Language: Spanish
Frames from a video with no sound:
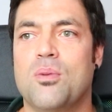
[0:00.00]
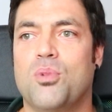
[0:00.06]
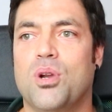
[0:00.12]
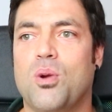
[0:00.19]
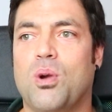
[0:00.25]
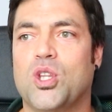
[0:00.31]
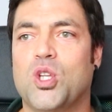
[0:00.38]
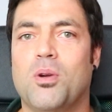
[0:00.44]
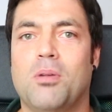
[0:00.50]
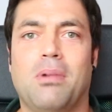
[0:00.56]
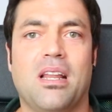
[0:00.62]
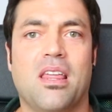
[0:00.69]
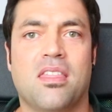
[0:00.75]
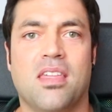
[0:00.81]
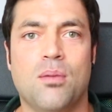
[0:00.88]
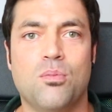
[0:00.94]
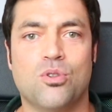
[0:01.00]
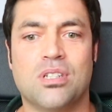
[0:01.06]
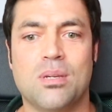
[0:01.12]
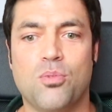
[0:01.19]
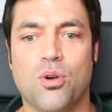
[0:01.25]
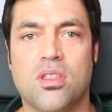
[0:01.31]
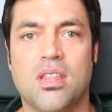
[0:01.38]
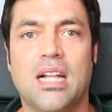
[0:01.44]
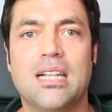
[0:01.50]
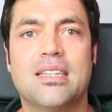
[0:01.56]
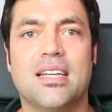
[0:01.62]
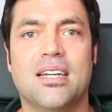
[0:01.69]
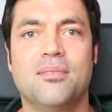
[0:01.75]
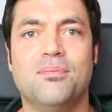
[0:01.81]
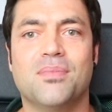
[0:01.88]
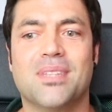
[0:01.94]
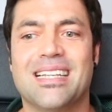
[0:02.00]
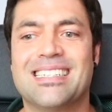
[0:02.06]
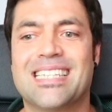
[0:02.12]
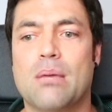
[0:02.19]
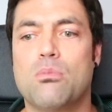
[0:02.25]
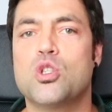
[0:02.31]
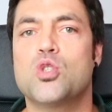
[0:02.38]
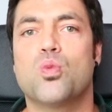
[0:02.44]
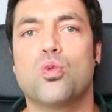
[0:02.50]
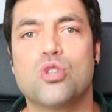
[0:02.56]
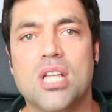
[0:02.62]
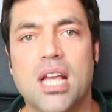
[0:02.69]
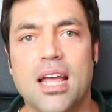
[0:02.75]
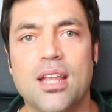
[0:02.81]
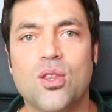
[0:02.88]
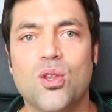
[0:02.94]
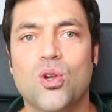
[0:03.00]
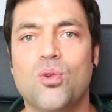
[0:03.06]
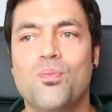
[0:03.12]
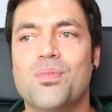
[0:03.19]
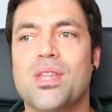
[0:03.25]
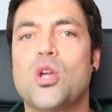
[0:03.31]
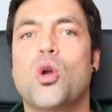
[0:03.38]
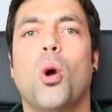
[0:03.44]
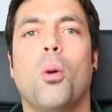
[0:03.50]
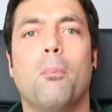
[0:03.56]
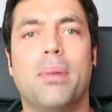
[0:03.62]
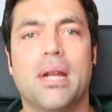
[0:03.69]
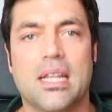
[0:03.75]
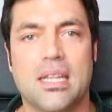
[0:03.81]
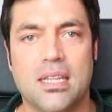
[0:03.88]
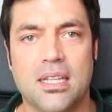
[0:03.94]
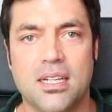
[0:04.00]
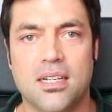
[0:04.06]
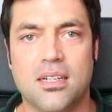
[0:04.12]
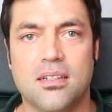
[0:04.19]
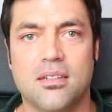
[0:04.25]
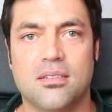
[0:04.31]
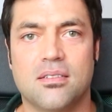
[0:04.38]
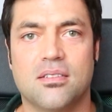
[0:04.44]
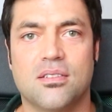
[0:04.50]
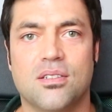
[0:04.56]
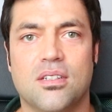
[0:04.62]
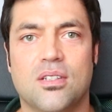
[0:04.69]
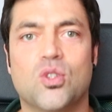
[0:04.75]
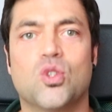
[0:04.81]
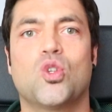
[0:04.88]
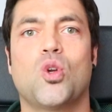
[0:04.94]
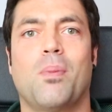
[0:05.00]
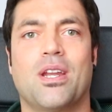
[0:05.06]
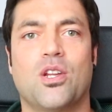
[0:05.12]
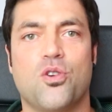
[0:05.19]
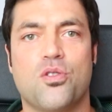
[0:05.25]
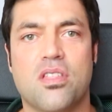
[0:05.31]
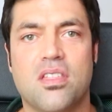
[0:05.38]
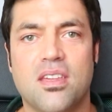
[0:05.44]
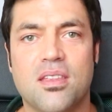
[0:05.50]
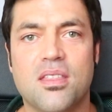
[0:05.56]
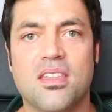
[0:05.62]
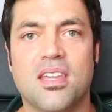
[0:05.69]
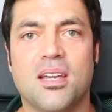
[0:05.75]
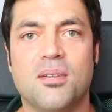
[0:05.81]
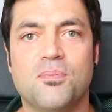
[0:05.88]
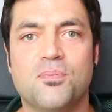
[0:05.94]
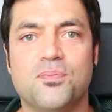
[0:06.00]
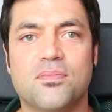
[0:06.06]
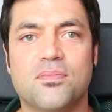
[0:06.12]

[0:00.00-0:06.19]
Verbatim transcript: pero cuando verbalizamos en voz alta, estamos buscando comprender, tomar conciencia,